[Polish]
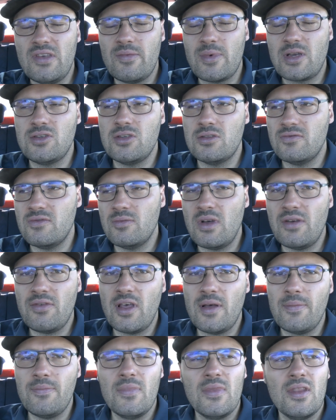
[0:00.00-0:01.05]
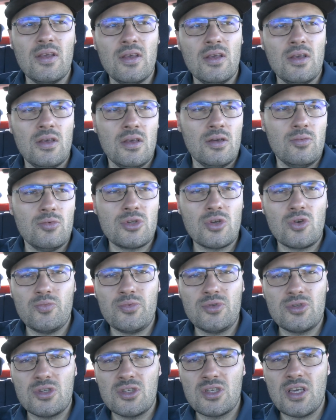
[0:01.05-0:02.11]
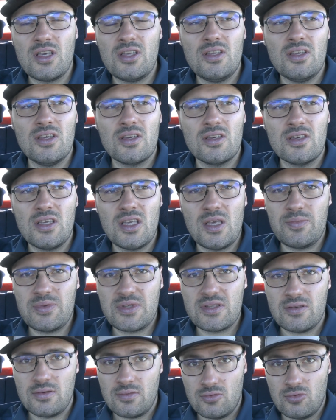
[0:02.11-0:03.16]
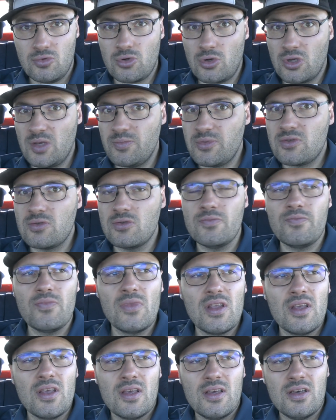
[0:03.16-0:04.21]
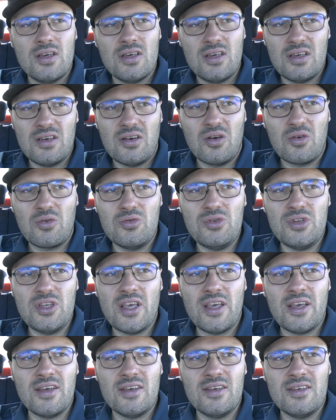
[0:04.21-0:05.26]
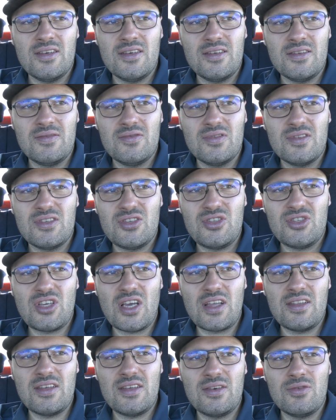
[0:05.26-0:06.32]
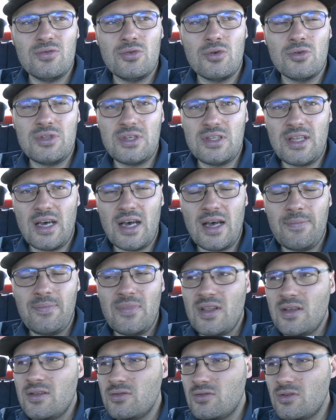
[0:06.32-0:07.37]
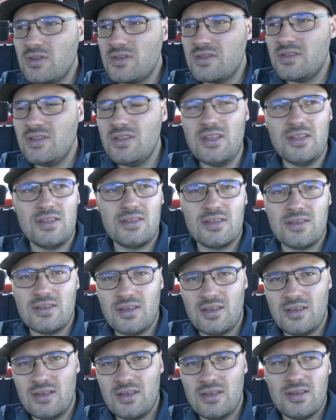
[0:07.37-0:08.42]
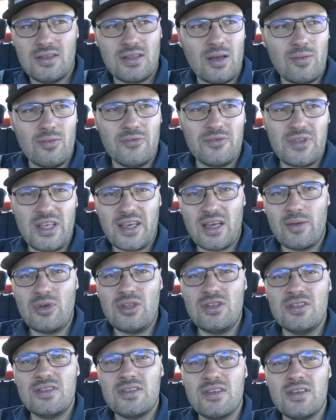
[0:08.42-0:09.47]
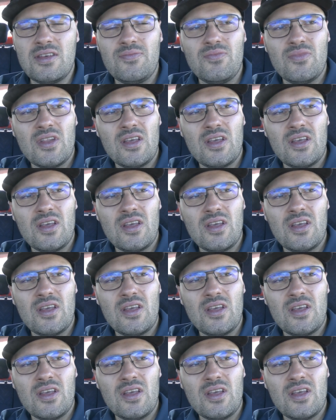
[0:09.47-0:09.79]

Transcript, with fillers: nie wiem jak się to wymawia. Muszę kupić grzejnik, gips, dużo gipsu. E, ogólnie e, ściany u Odyna to jest nic e, tam w tej kamienicy.